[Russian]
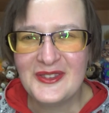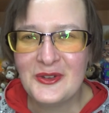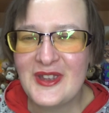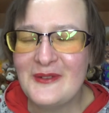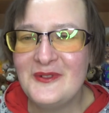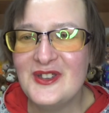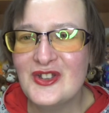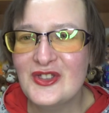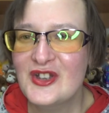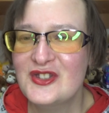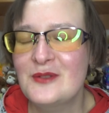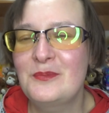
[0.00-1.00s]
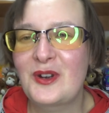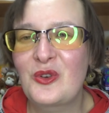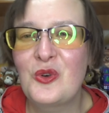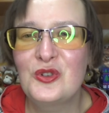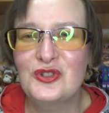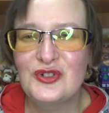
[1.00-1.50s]
но я видела эти
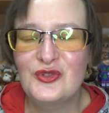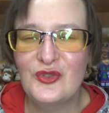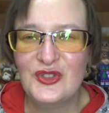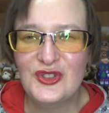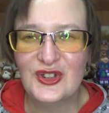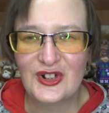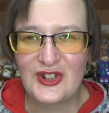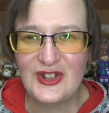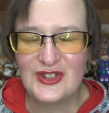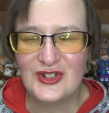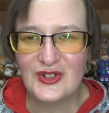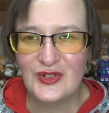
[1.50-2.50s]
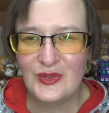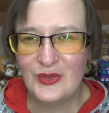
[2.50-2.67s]
приколы в интернете,